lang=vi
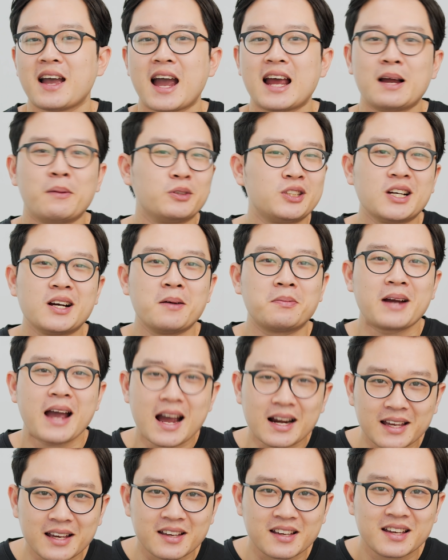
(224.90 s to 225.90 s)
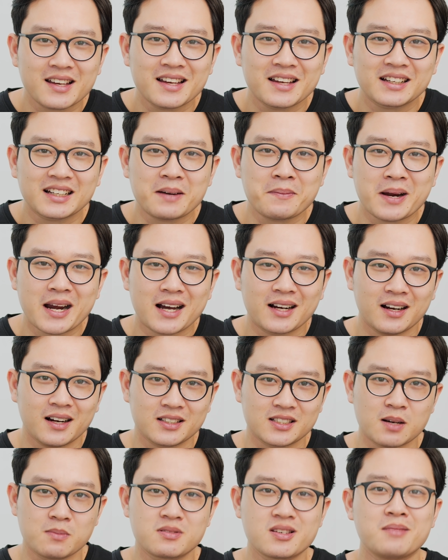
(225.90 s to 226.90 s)
Hay là một trường hợp khác đi, các bạn đang ở
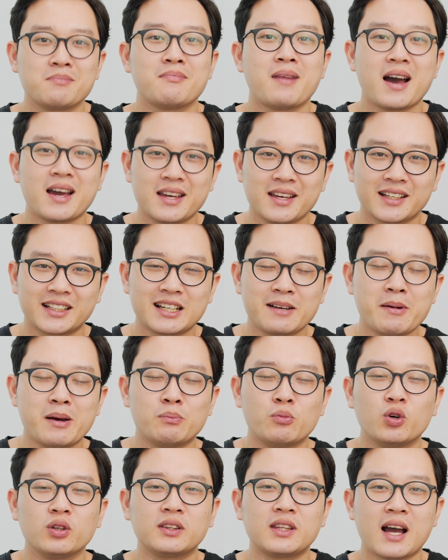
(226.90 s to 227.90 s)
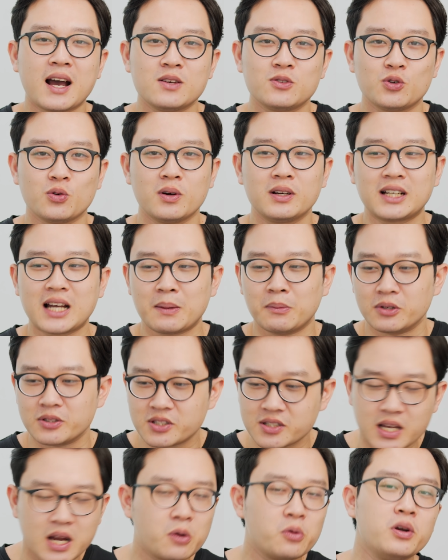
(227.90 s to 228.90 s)
trong sân bay, các bạn muốn tải xuống cả một
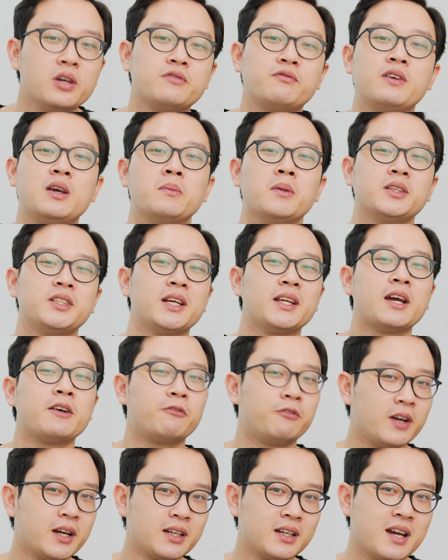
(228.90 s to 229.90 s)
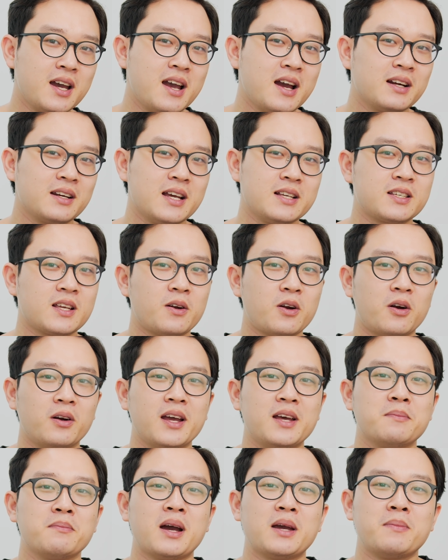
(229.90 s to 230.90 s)
series phim ở trên Netflix để sau đó
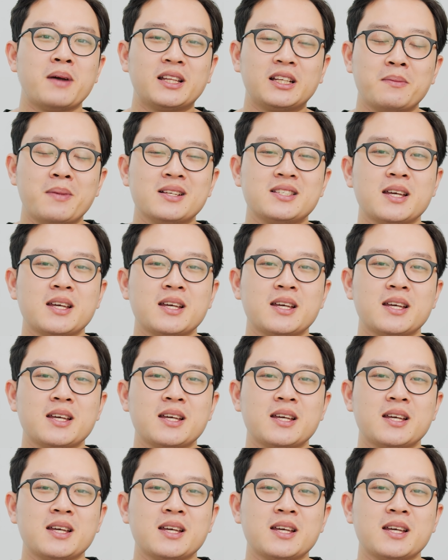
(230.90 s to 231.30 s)
lên máy bay cho các bạn